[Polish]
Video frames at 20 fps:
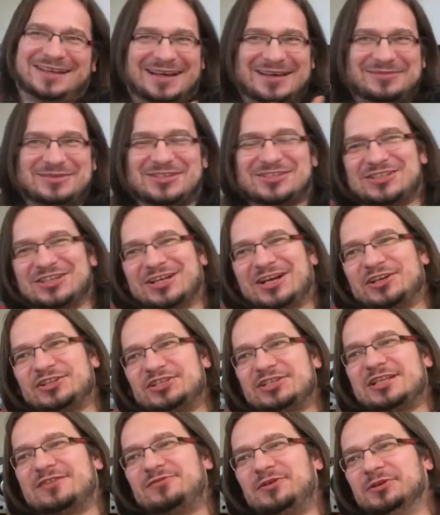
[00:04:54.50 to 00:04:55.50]
ale wydaje mi się,
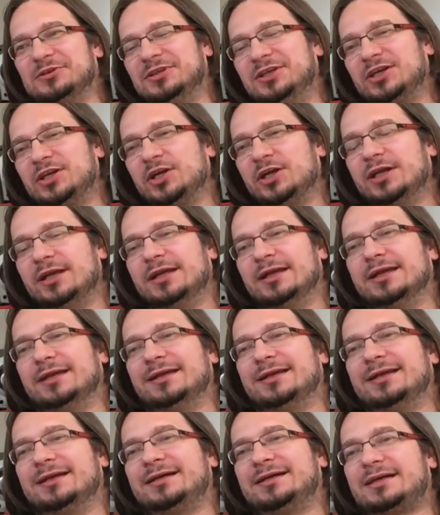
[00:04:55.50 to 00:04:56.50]
że każdy zawodnik
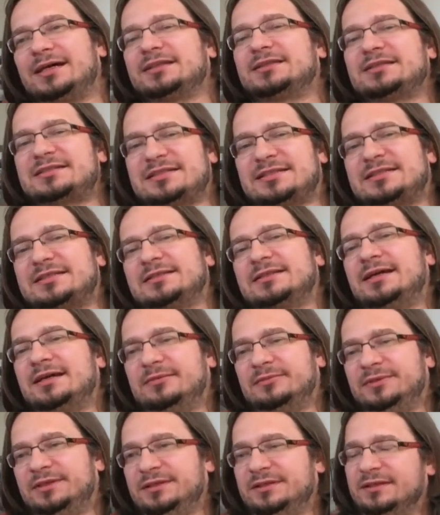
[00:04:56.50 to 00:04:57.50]
e, gra też
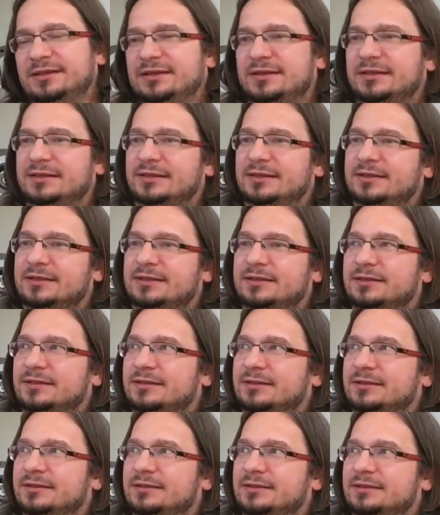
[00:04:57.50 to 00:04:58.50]
zasadami.
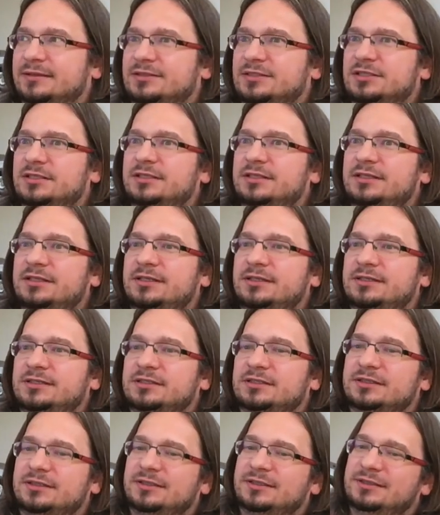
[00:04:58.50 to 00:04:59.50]
E,
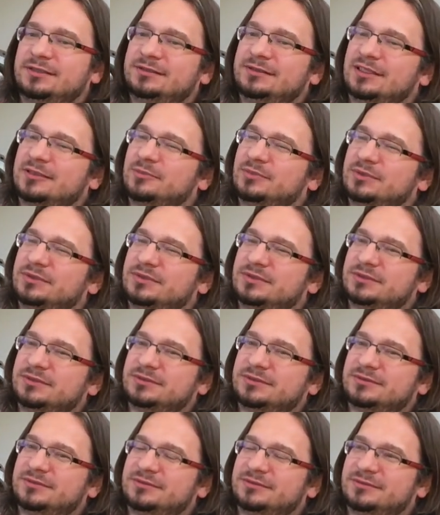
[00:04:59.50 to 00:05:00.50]
czyli, czyli
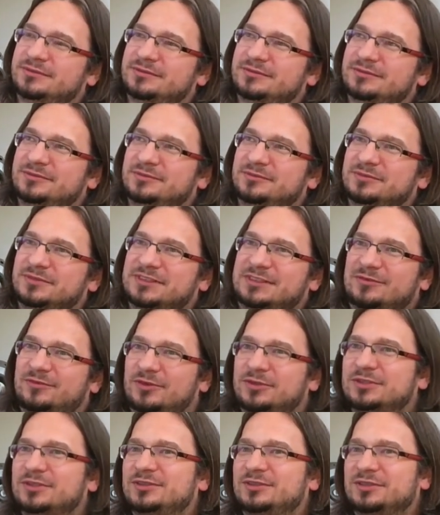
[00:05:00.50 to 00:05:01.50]
jakby
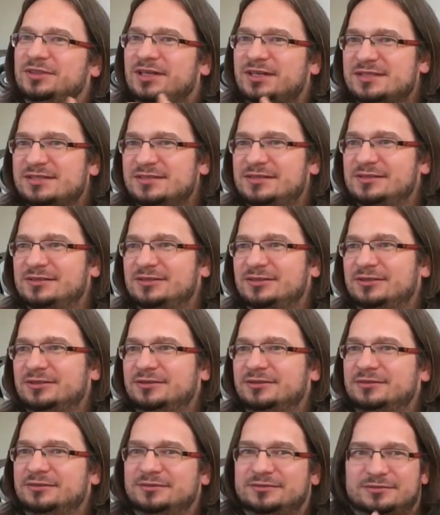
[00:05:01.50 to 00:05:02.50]
zawody to nie jest
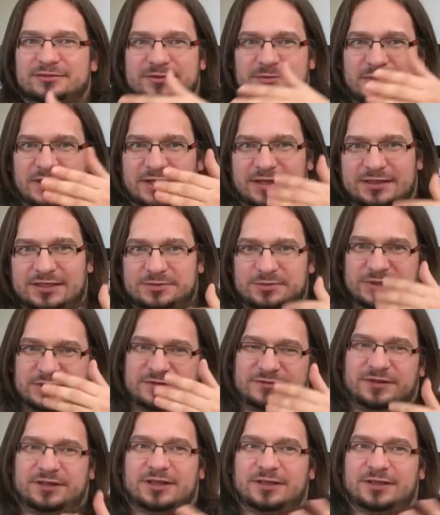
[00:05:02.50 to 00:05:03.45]
tylko zmaganie z